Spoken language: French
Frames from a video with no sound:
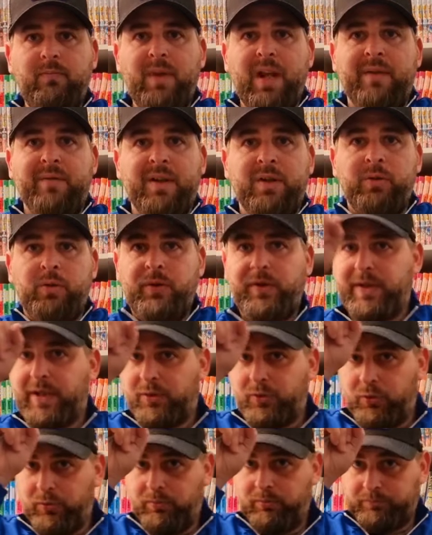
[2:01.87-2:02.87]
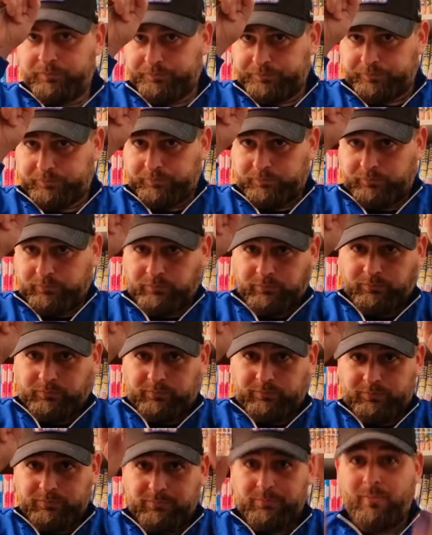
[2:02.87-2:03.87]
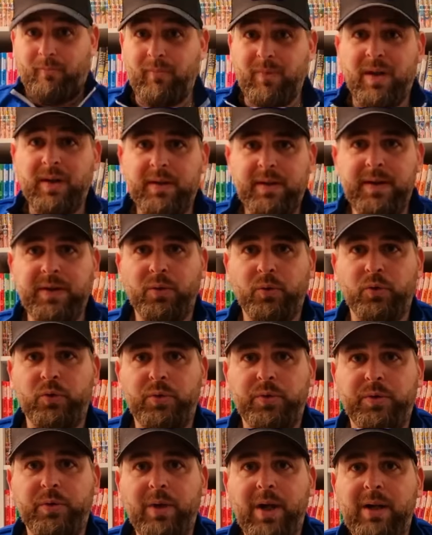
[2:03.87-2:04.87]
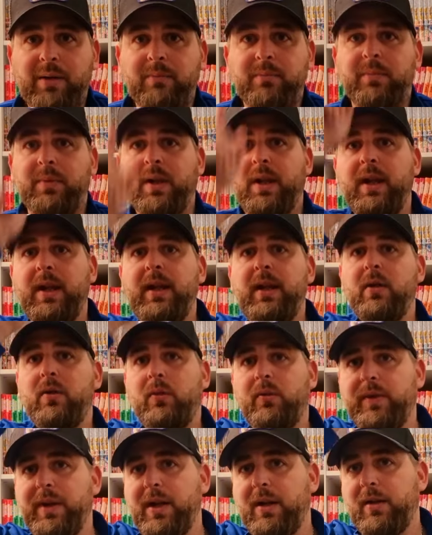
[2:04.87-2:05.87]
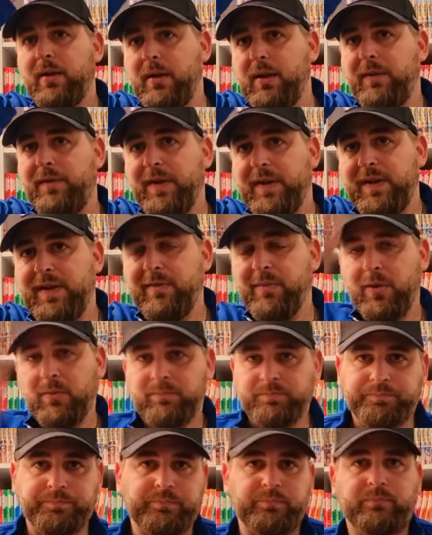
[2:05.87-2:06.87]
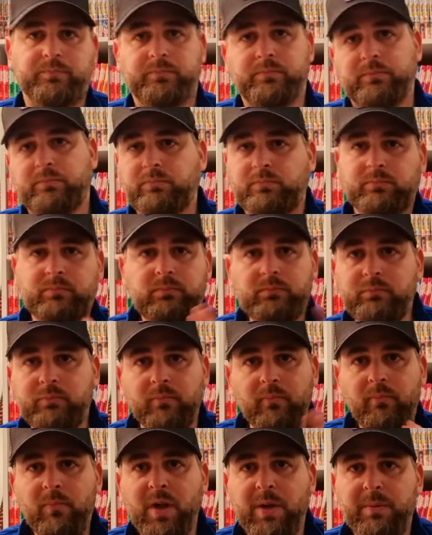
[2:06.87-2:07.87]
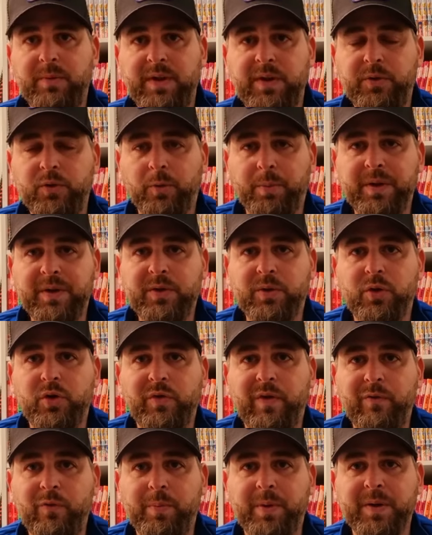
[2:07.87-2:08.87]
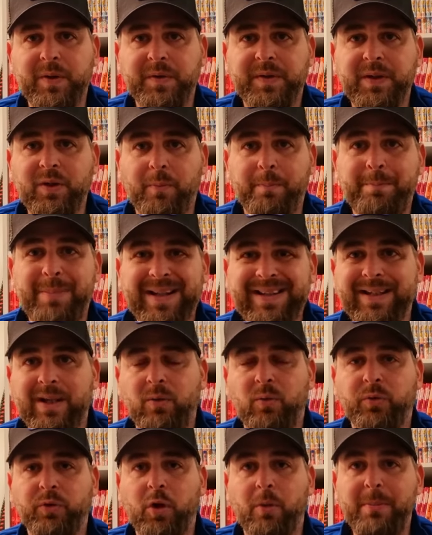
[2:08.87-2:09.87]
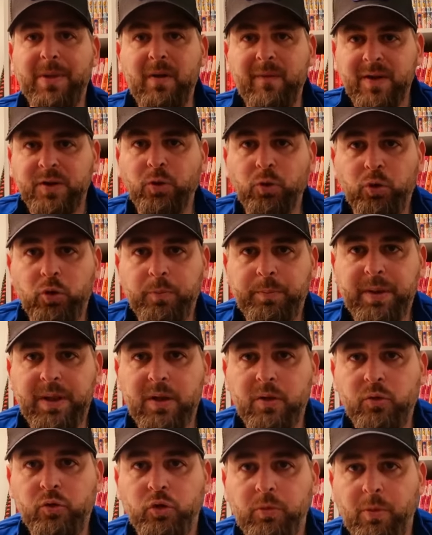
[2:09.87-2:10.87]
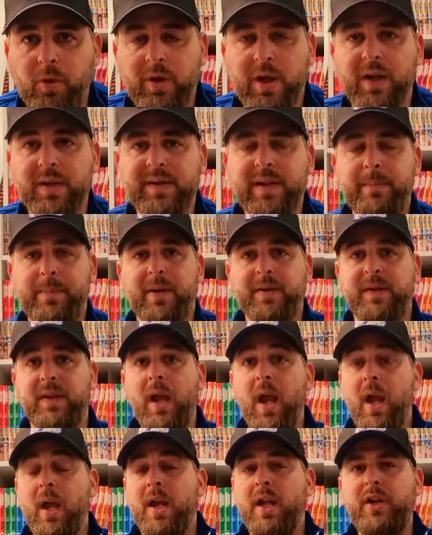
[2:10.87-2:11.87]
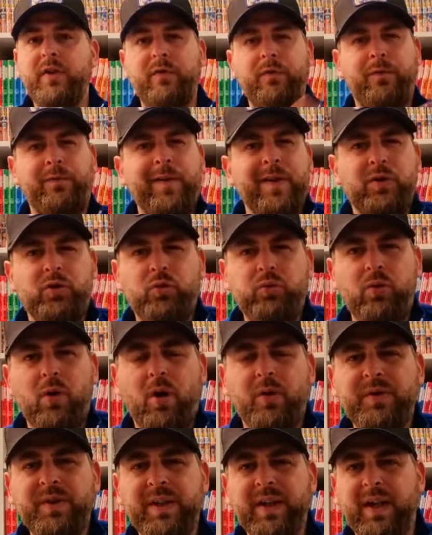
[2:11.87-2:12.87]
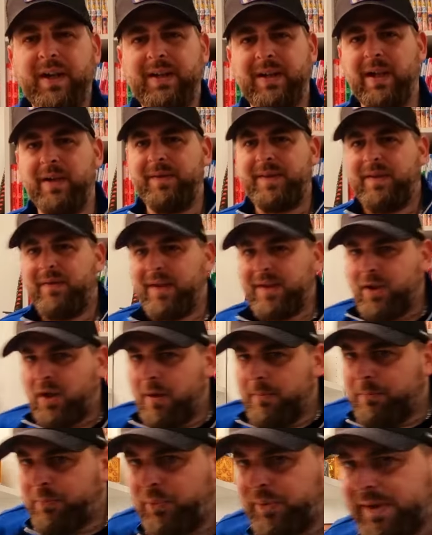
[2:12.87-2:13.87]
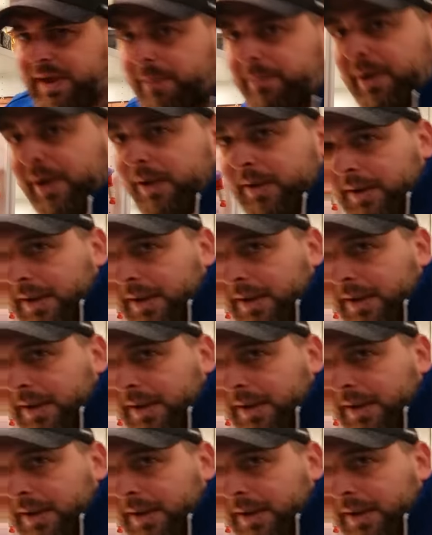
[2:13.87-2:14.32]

avec deux statues, qui sont juste là. Et on a effectivement une petite surprise que je vais vous présenter dans pas très longtemps. Mais on va s'occuper du manga, c'est parti. Et je fais tout en direct live, ça va être quand même plus sympa.